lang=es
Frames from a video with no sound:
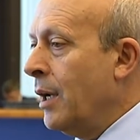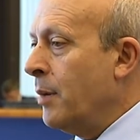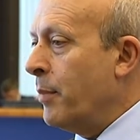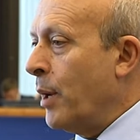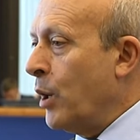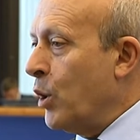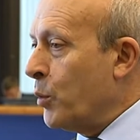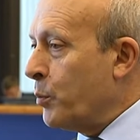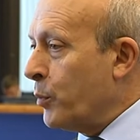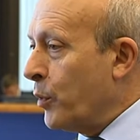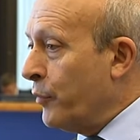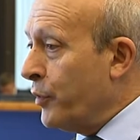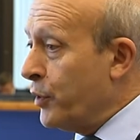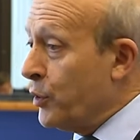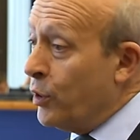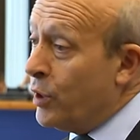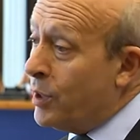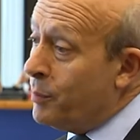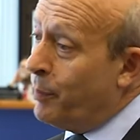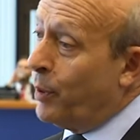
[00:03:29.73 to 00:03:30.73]
para los
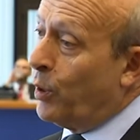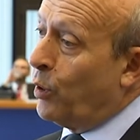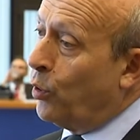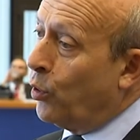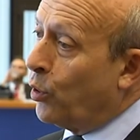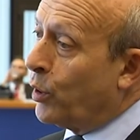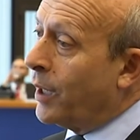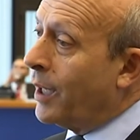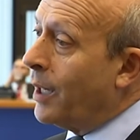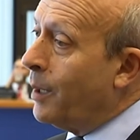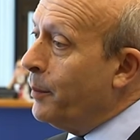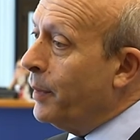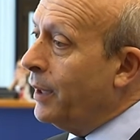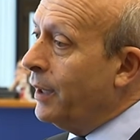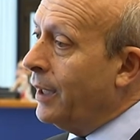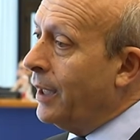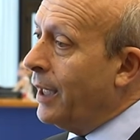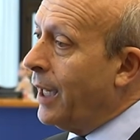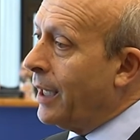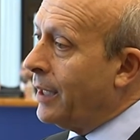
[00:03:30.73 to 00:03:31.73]
profesores, pero
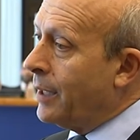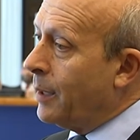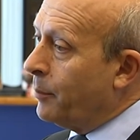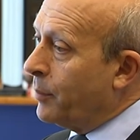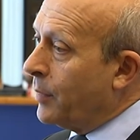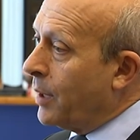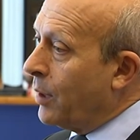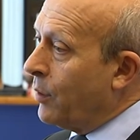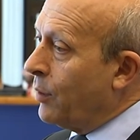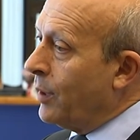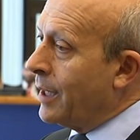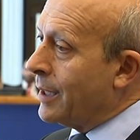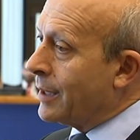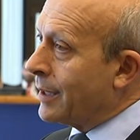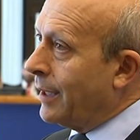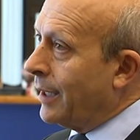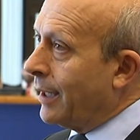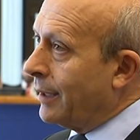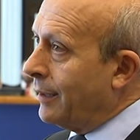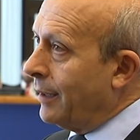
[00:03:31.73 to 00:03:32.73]
lógicamente adaptado a las
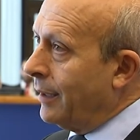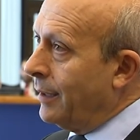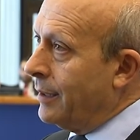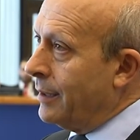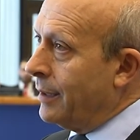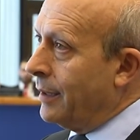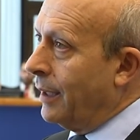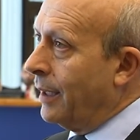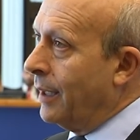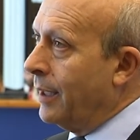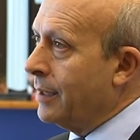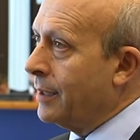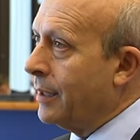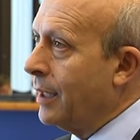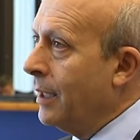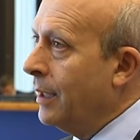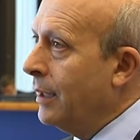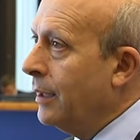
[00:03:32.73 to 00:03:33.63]
características